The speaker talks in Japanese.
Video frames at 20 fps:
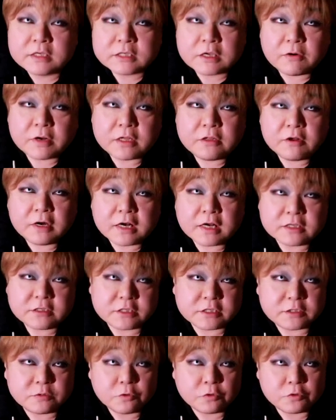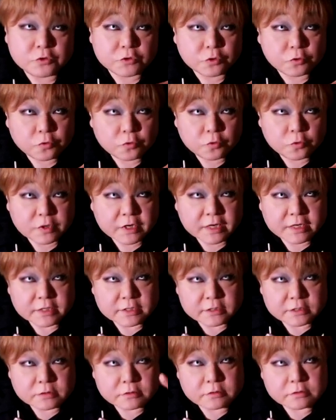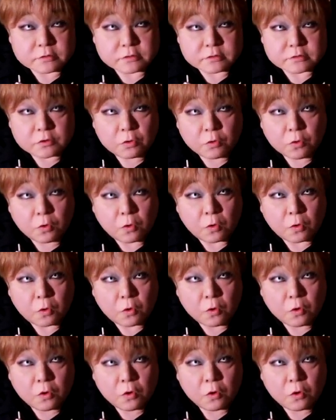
触りのあらすじを紹介すると